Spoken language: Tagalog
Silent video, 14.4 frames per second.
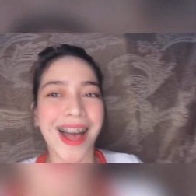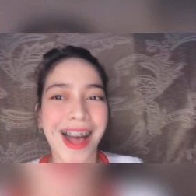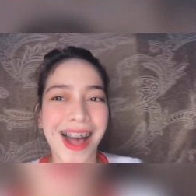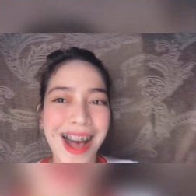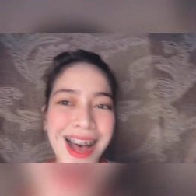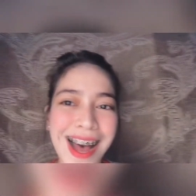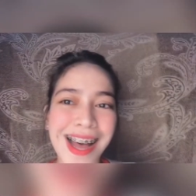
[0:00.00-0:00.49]

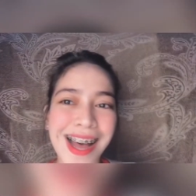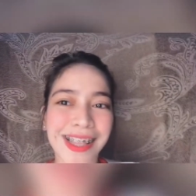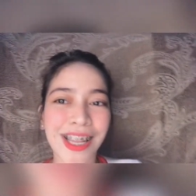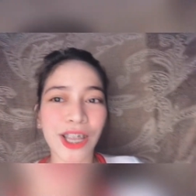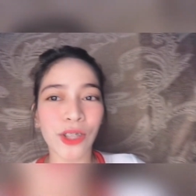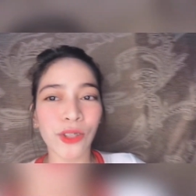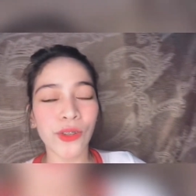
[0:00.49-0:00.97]
At
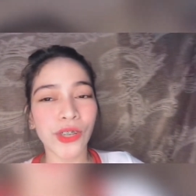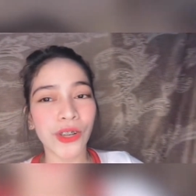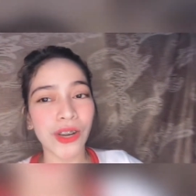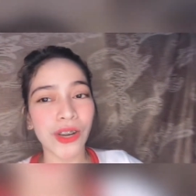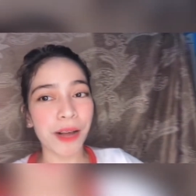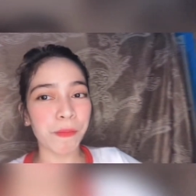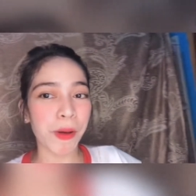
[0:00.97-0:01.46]
dito niyo
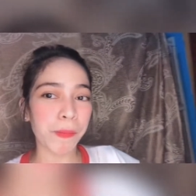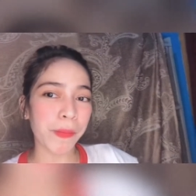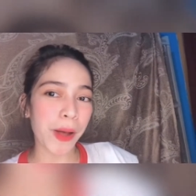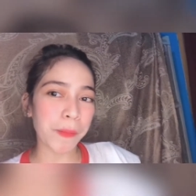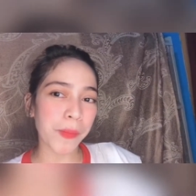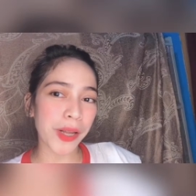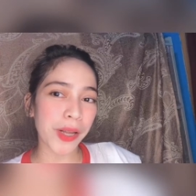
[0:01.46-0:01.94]
lang
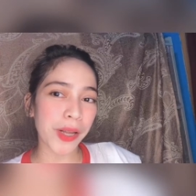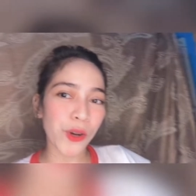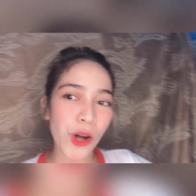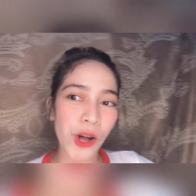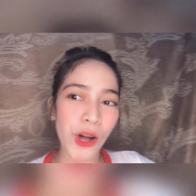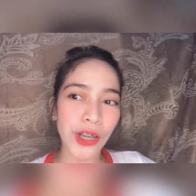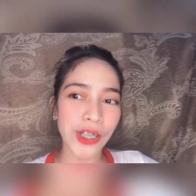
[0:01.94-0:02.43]

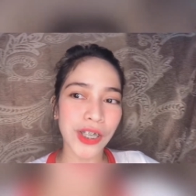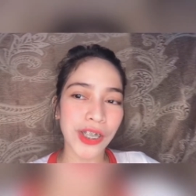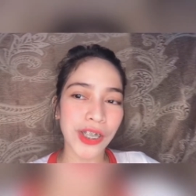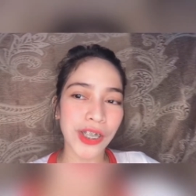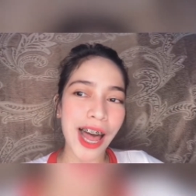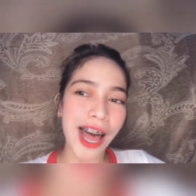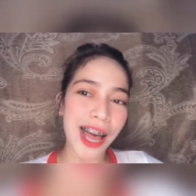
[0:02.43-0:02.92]
mapapanood
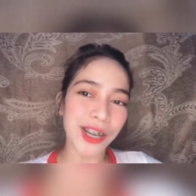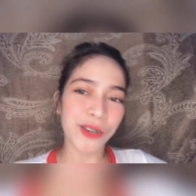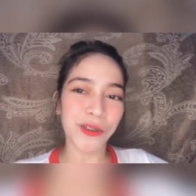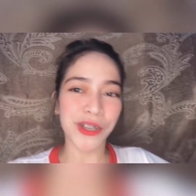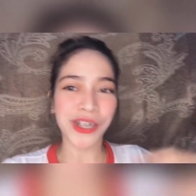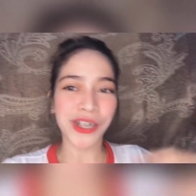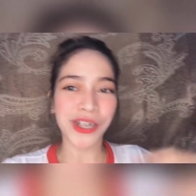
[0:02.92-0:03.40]
sa
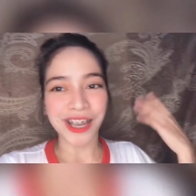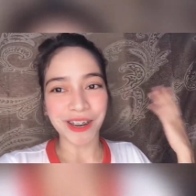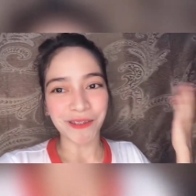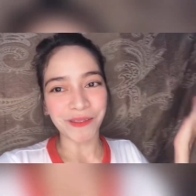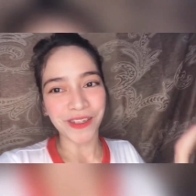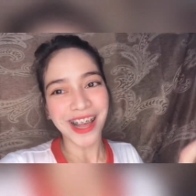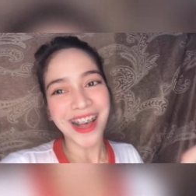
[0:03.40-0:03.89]

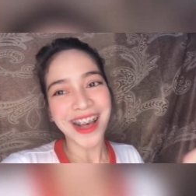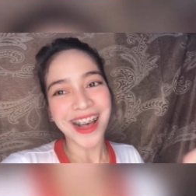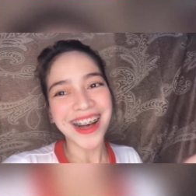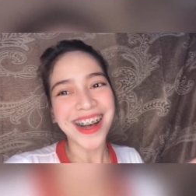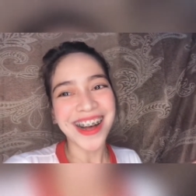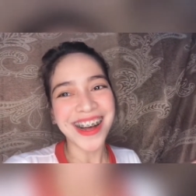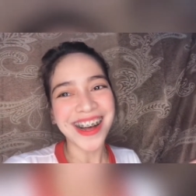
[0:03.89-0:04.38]
Christine
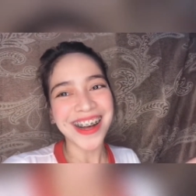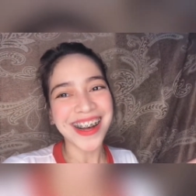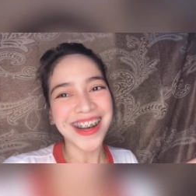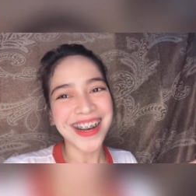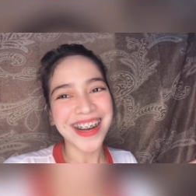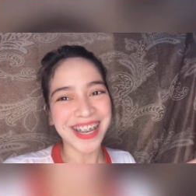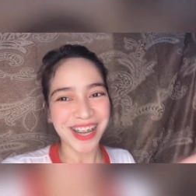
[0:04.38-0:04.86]

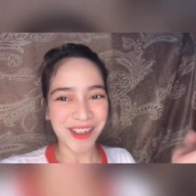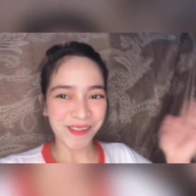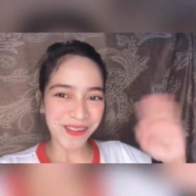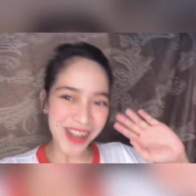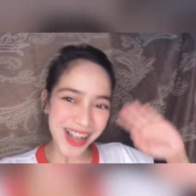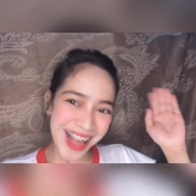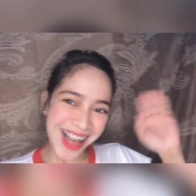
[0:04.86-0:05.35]
Vlog.
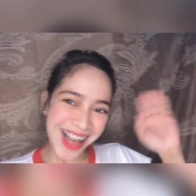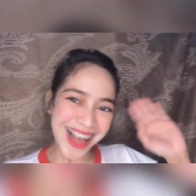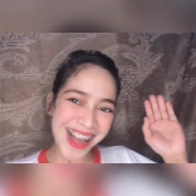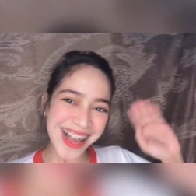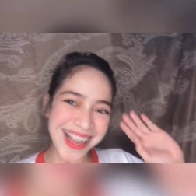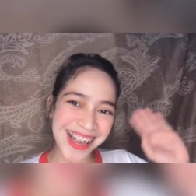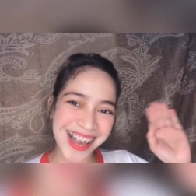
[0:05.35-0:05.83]

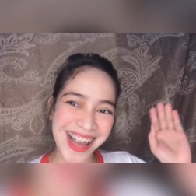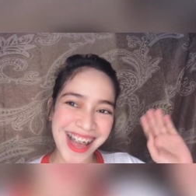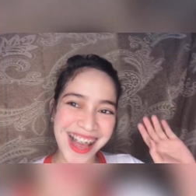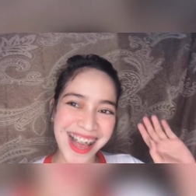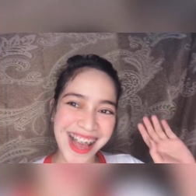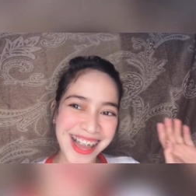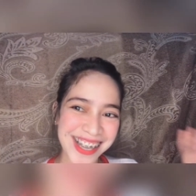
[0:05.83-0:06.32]
Bye
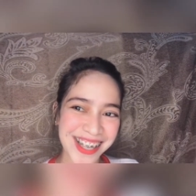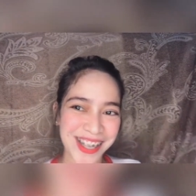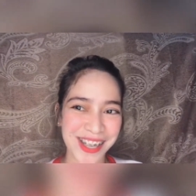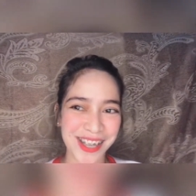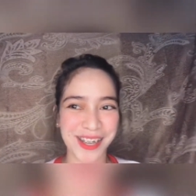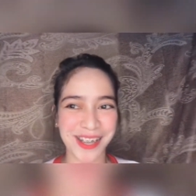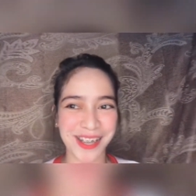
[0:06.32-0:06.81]
guys!